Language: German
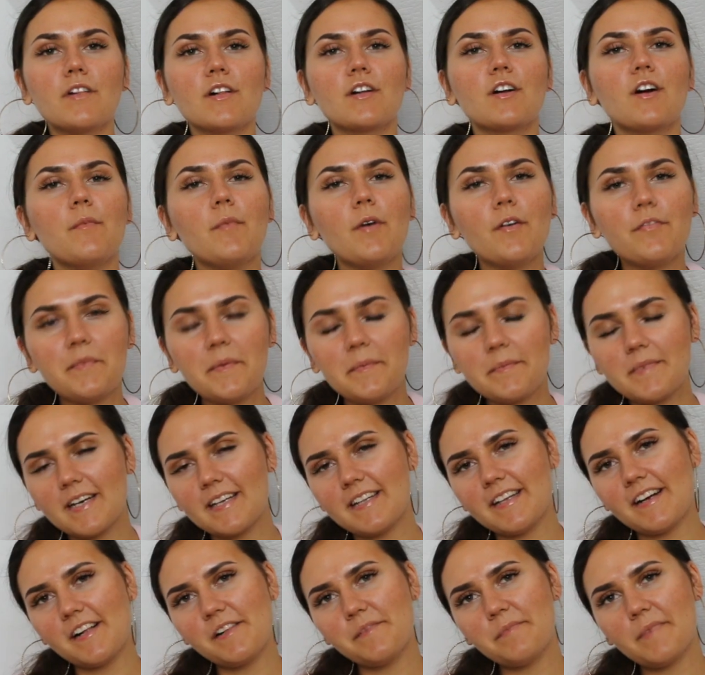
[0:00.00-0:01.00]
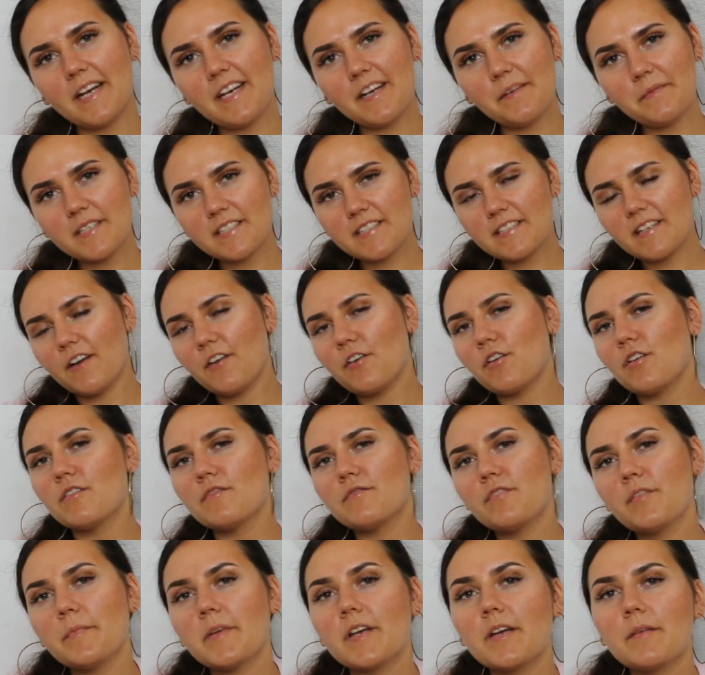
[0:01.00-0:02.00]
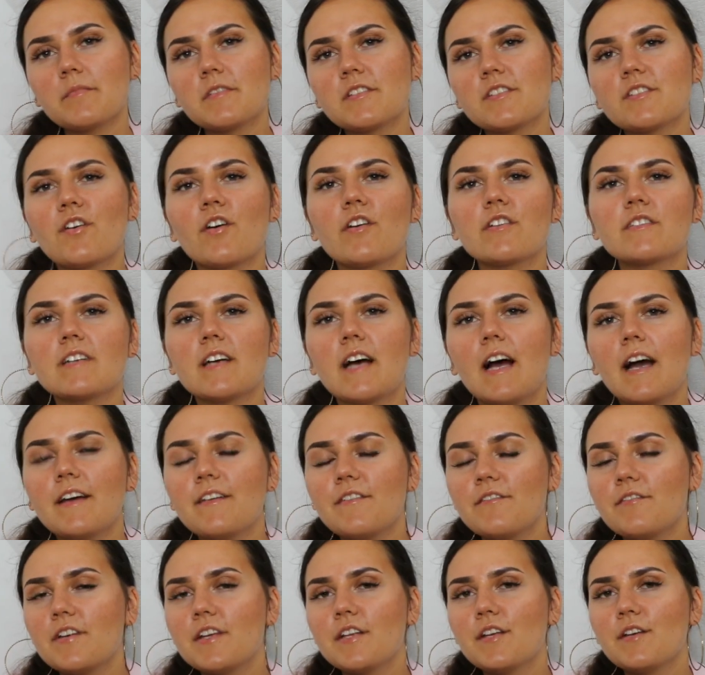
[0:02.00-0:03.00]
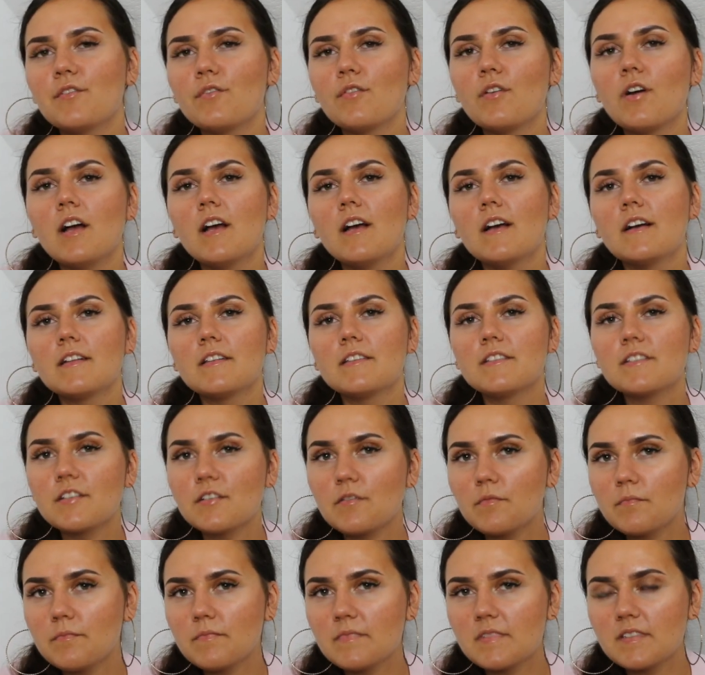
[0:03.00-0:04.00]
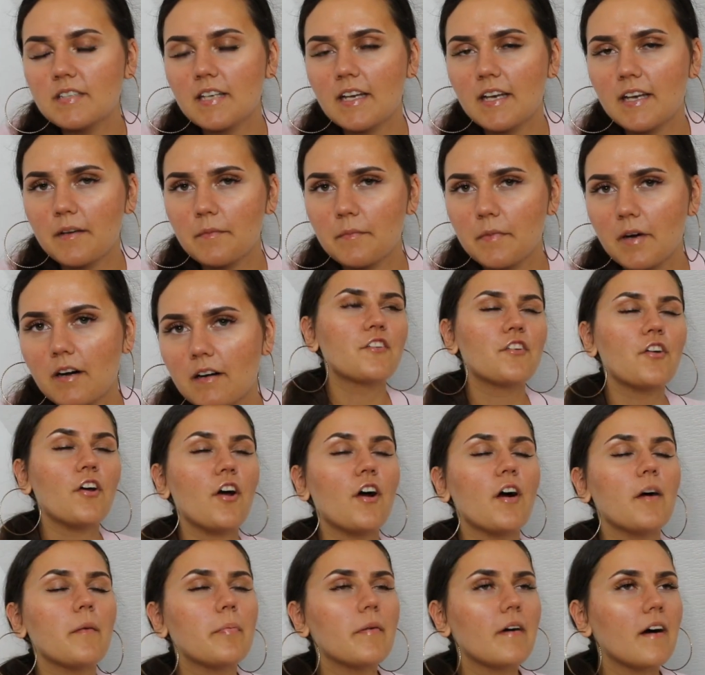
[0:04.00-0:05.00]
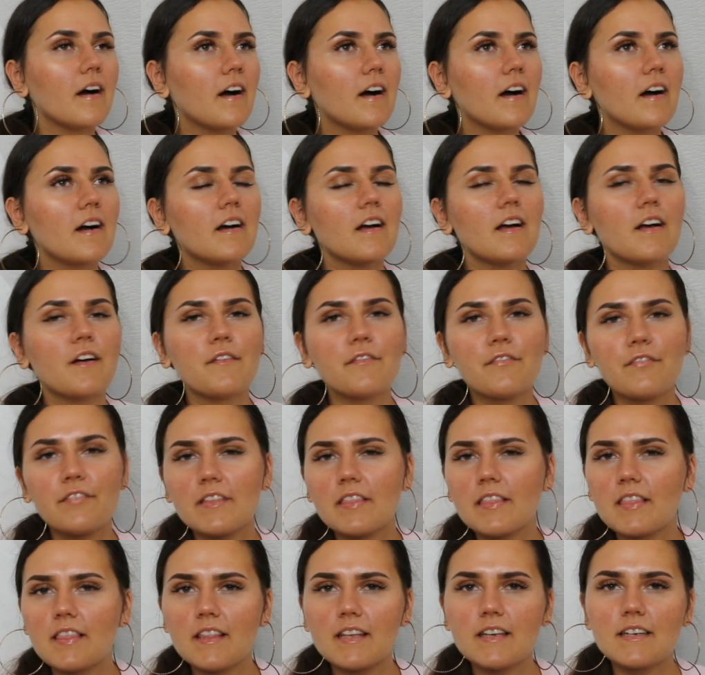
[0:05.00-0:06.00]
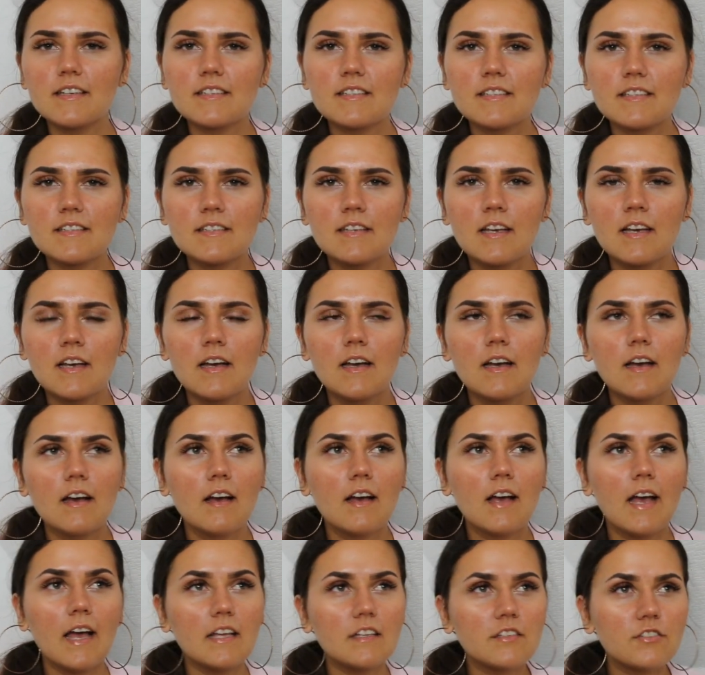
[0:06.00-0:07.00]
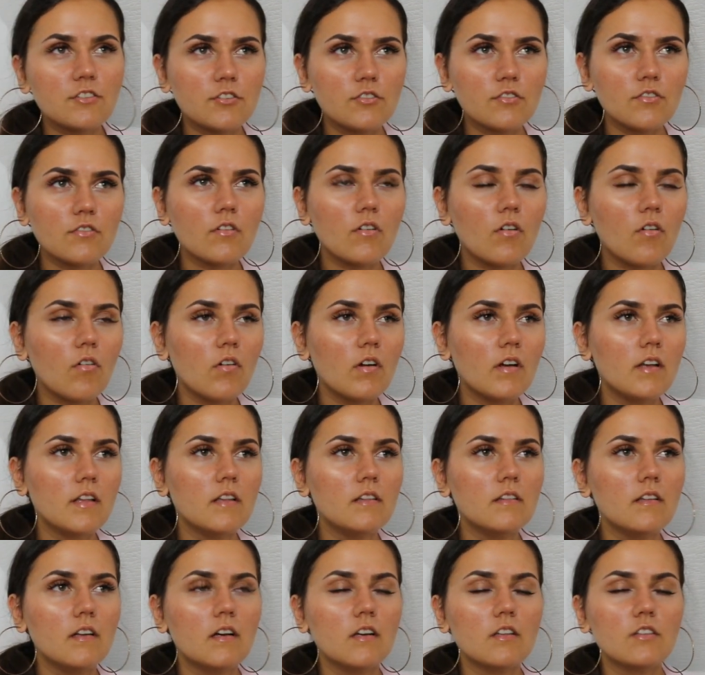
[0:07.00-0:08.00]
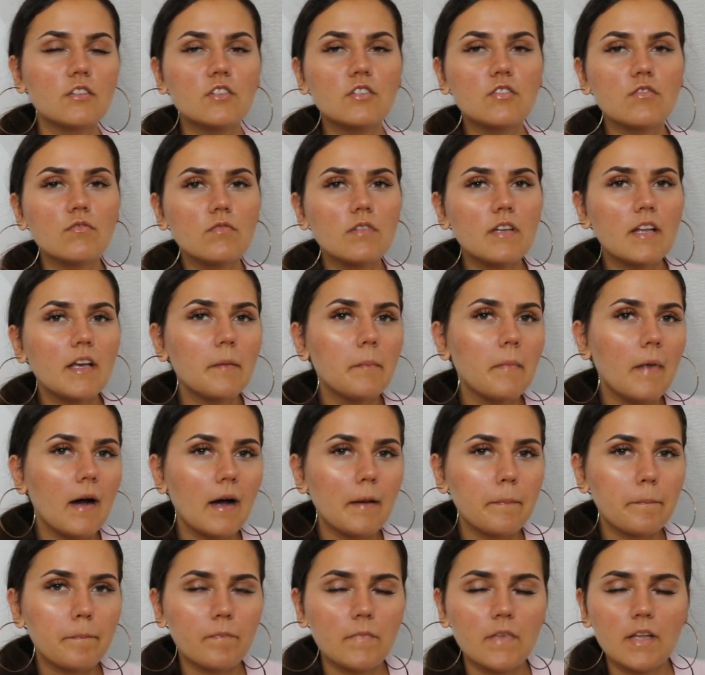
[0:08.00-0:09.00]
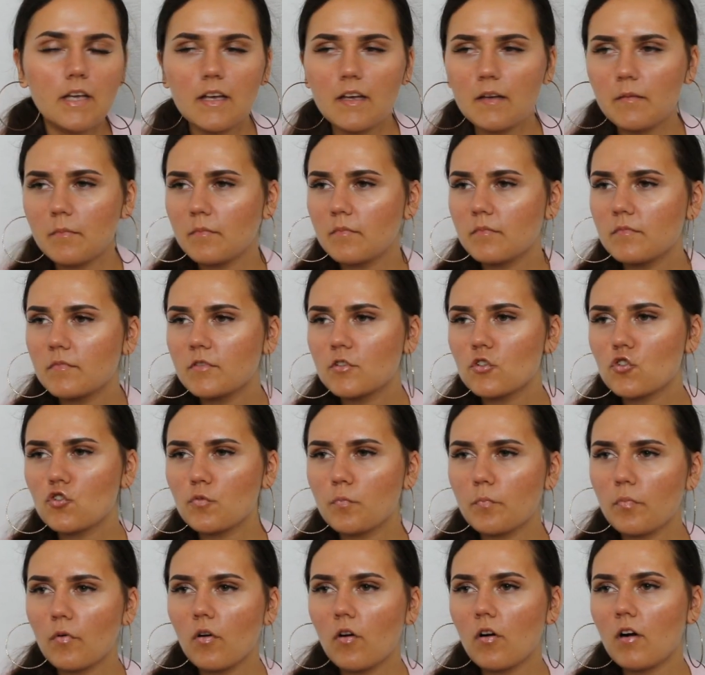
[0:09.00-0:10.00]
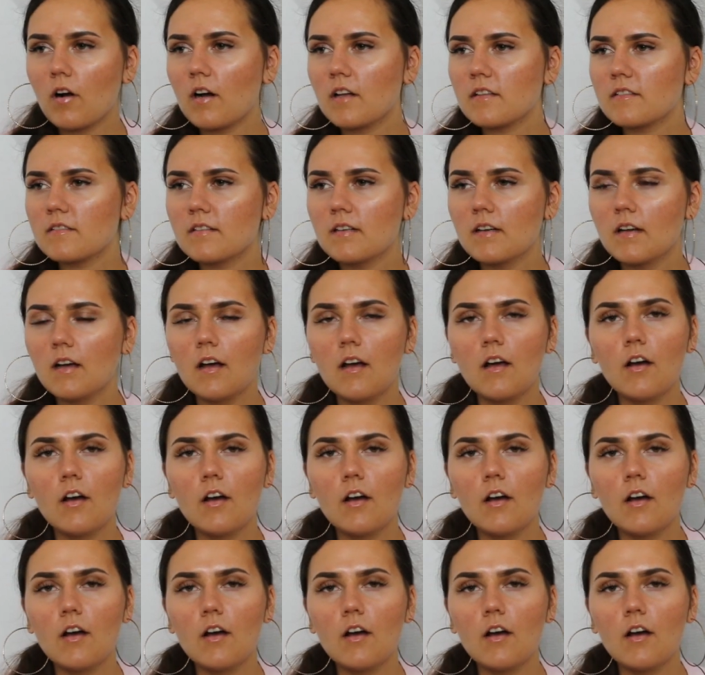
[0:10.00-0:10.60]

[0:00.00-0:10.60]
Willkommen auf meinem Kanal, mein Name ist Laura und für mich gibt es heute ein Video zum Thema Körper, Fitness, Essstörungen, Zunehmen, Abnehmen, Sport